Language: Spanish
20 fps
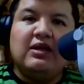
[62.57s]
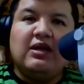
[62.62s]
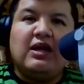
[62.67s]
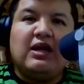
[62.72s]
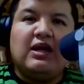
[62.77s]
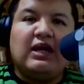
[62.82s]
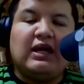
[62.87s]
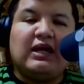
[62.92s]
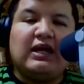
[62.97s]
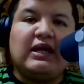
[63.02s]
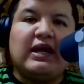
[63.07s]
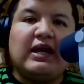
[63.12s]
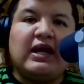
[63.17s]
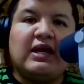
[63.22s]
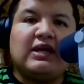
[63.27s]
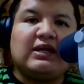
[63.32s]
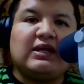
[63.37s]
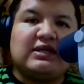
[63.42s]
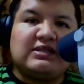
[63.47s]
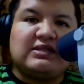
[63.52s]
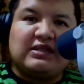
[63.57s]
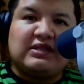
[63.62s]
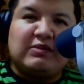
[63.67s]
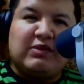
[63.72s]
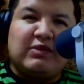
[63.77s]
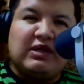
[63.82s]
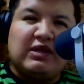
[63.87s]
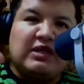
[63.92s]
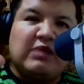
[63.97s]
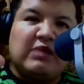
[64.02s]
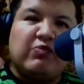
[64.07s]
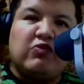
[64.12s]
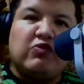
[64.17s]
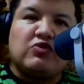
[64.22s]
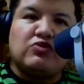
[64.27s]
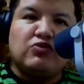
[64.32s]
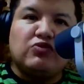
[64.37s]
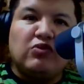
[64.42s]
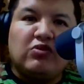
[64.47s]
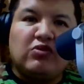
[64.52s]
Ángel Arana, que está también en
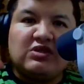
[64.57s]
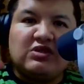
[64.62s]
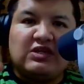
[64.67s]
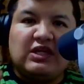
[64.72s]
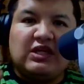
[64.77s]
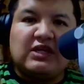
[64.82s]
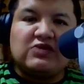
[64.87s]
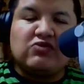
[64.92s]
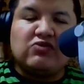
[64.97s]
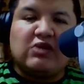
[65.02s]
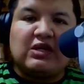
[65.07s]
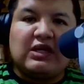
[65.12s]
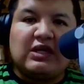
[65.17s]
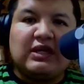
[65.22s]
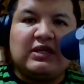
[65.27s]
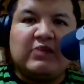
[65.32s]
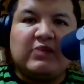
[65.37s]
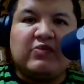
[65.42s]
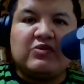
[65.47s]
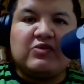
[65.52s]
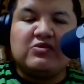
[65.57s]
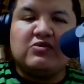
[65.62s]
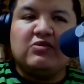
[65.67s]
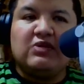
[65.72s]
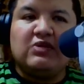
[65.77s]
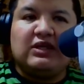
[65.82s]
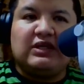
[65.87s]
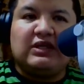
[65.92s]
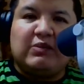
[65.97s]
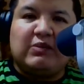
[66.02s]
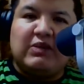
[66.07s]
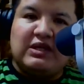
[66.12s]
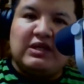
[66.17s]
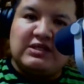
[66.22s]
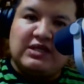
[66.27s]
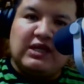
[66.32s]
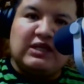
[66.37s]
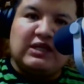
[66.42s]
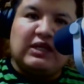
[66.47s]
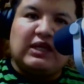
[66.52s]
Deport Sur. Sigan su canal en Sur y también
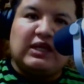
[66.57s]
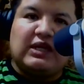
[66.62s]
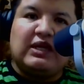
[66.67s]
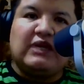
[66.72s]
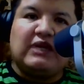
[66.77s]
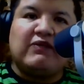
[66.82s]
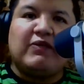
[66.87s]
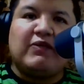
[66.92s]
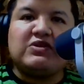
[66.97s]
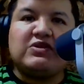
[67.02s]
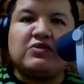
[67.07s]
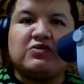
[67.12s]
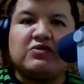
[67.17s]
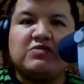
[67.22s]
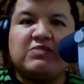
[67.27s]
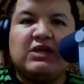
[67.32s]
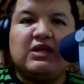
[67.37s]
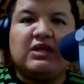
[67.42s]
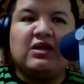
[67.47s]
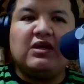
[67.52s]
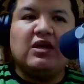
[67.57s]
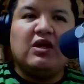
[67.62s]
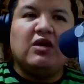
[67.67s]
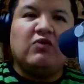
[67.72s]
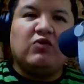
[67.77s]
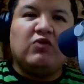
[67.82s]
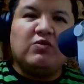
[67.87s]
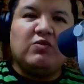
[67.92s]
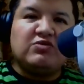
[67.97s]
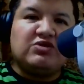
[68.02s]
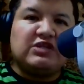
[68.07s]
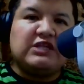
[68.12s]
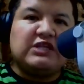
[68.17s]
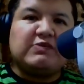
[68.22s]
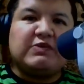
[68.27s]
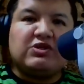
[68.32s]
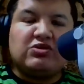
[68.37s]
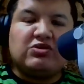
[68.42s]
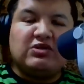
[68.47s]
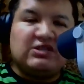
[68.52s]
sigan el canal de Fabricio Guzmán. Fuimos tres
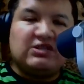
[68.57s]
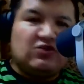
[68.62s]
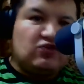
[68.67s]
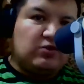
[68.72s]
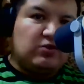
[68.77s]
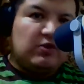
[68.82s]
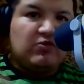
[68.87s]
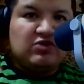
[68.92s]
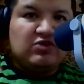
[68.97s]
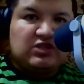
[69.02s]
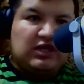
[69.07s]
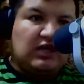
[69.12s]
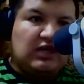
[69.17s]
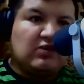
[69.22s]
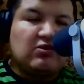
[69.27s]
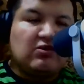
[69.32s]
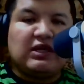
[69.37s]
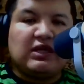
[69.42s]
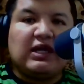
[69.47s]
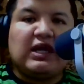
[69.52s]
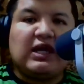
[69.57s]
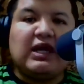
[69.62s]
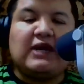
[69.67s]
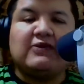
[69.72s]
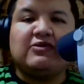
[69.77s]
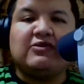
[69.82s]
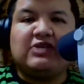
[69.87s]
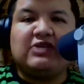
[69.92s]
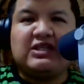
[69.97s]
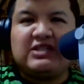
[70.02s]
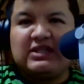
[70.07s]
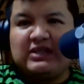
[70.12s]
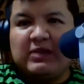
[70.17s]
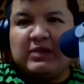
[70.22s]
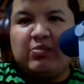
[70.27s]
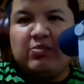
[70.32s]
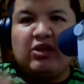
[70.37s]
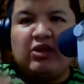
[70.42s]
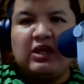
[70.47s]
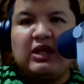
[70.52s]
personas que estuvimos siguiendo de cara a la noticia, a
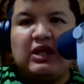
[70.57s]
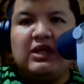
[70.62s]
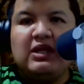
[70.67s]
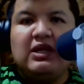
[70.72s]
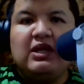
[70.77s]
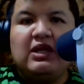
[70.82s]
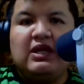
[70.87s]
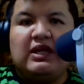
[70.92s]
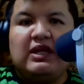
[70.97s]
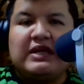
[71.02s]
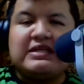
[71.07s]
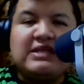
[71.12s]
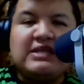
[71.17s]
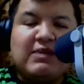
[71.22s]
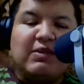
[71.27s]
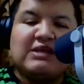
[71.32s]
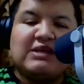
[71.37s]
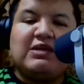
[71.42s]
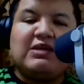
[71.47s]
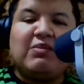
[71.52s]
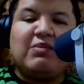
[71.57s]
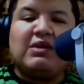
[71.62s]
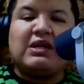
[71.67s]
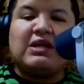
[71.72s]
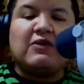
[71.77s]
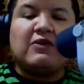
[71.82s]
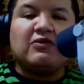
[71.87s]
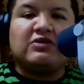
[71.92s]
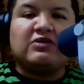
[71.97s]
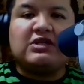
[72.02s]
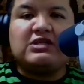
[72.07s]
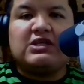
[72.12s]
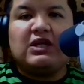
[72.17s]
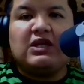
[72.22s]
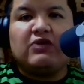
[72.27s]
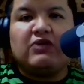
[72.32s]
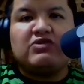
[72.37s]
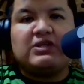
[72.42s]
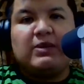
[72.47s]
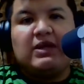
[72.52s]
tiempo real. Y así, así venía la noticia,
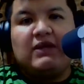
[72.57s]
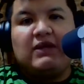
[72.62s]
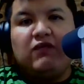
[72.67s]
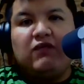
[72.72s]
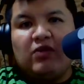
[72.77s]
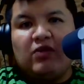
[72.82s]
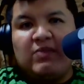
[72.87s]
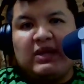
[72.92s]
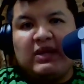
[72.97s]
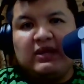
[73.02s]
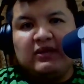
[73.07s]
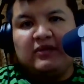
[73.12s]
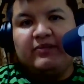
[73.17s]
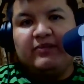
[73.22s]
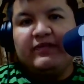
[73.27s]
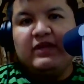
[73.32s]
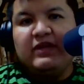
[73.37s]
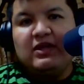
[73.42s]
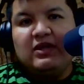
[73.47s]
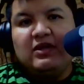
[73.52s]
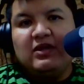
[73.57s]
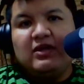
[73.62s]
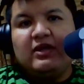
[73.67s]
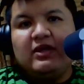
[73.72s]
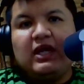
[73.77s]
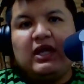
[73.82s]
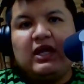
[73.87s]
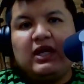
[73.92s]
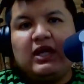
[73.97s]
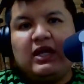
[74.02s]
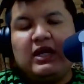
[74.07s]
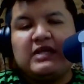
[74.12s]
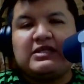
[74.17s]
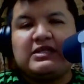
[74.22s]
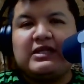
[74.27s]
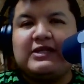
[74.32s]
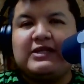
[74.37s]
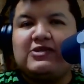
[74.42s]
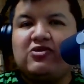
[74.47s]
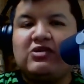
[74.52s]
nos iban informando que la
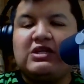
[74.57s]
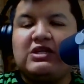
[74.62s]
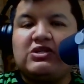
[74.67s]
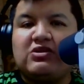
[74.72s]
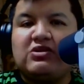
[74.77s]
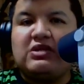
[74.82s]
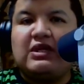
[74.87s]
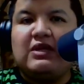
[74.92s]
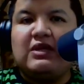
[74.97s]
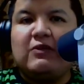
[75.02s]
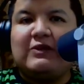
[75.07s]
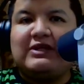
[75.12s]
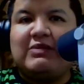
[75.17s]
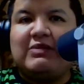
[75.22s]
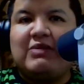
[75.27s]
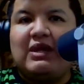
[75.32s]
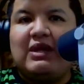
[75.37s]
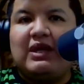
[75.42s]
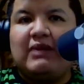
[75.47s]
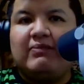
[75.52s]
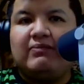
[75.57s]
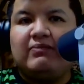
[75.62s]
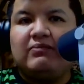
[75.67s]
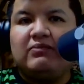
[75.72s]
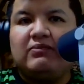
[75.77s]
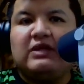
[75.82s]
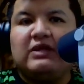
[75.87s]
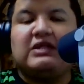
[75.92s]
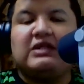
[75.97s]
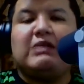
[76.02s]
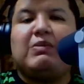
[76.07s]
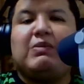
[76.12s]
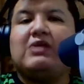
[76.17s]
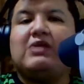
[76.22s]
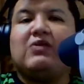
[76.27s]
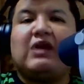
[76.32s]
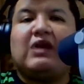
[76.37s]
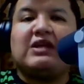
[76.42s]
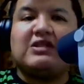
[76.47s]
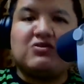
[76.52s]
Selección Nacional de Guatemala, debido
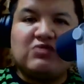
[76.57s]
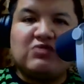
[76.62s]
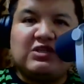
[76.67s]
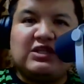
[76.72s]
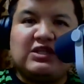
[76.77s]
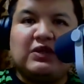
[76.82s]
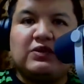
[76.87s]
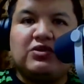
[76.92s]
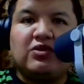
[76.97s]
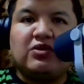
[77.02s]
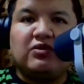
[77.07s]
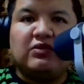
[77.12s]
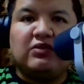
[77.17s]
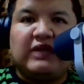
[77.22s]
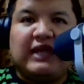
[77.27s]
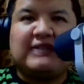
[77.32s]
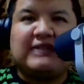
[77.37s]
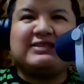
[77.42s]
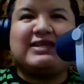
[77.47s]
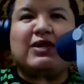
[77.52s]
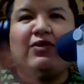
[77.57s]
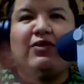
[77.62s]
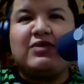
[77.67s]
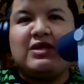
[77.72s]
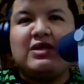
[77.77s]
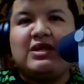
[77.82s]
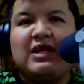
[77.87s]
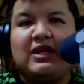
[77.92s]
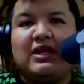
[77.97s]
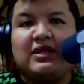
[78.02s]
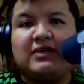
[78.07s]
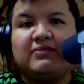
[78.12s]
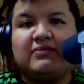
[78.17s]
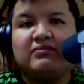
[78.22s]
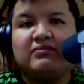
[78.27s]
a que es una situación extraordinaria,